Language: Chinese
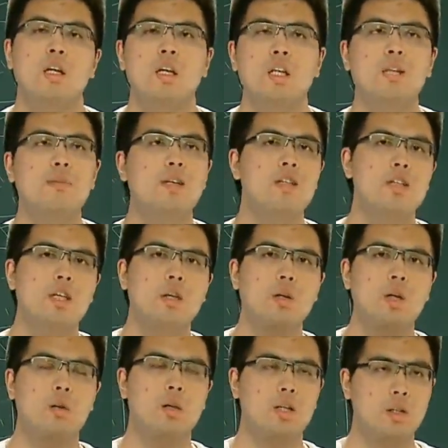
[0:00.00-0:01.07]
那么在这一
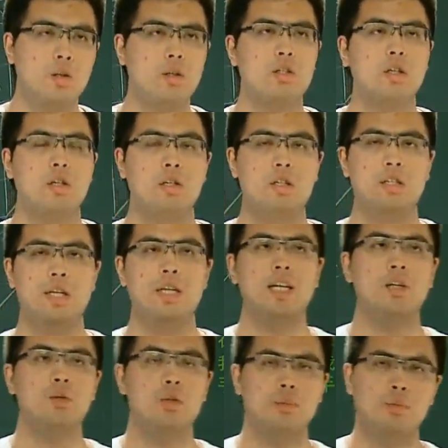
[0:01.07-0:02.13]
块的话，你会找谁
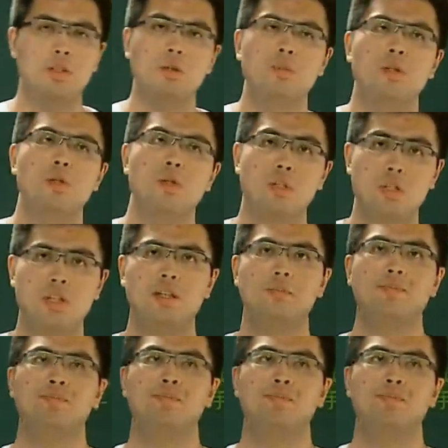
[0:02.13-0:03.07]
来去证明线面垂直呢？